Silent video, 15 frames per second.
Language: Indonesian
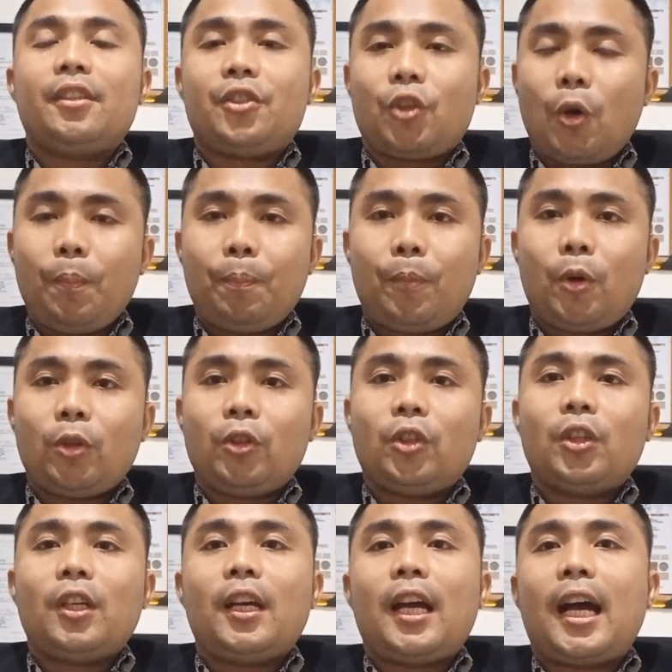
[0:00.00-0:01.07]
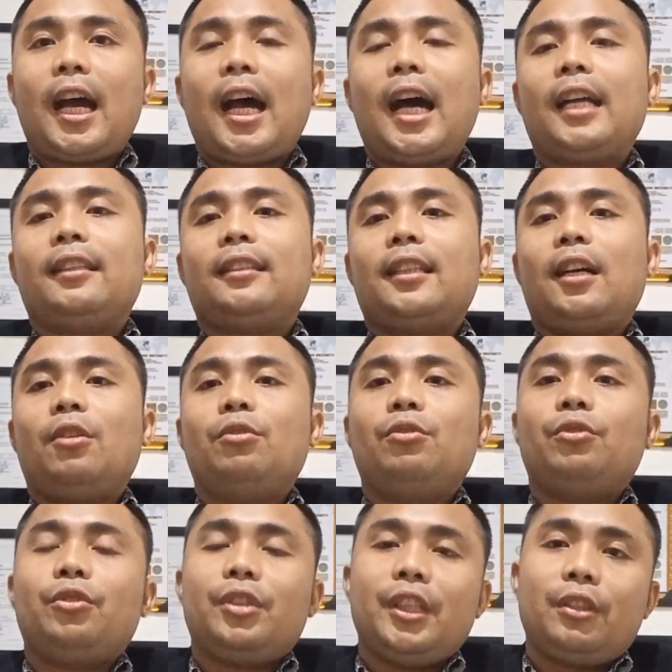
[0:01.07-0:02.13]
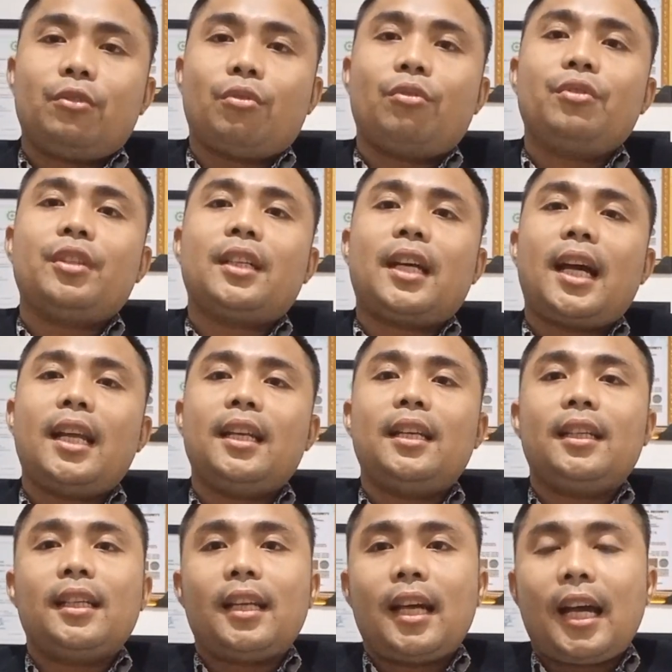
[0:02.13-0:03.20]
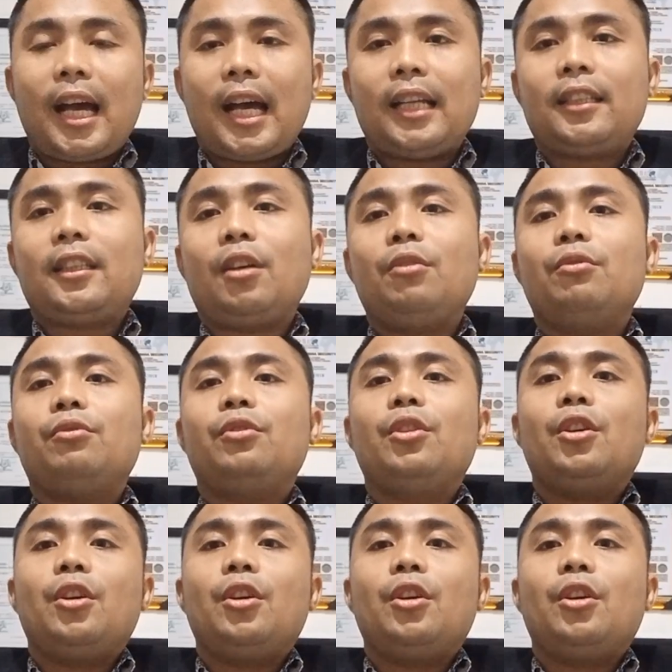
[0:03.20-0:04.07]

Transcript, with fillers: dicopot atau diturunkan atau